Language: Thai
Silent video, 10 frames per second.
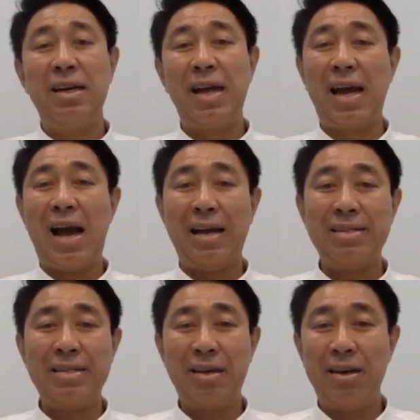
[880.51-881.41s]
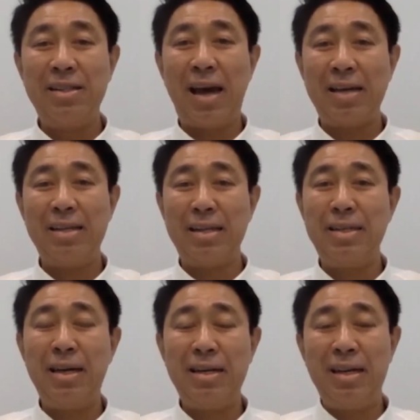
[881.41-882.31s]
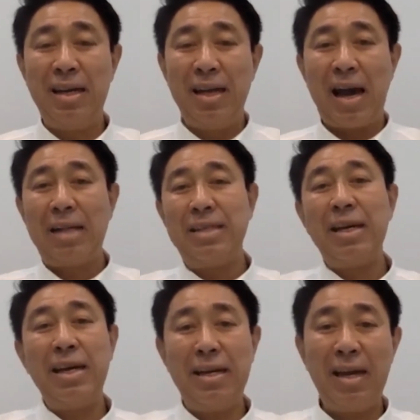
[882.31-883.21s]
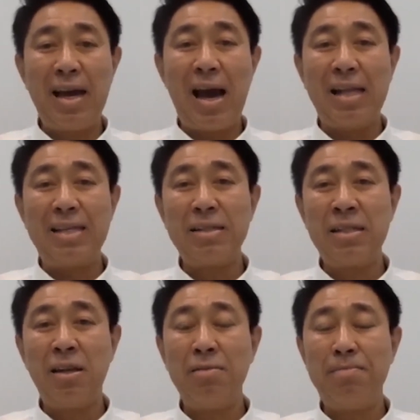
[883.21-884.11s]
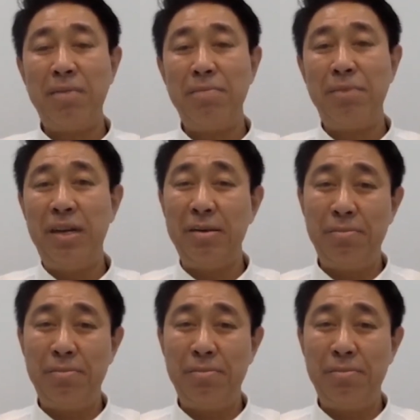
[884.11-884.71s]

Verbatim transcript: ในการคอนแทค อย่างเช่น การเช็คอินเนี่ยอาจจะต้องเป็น pre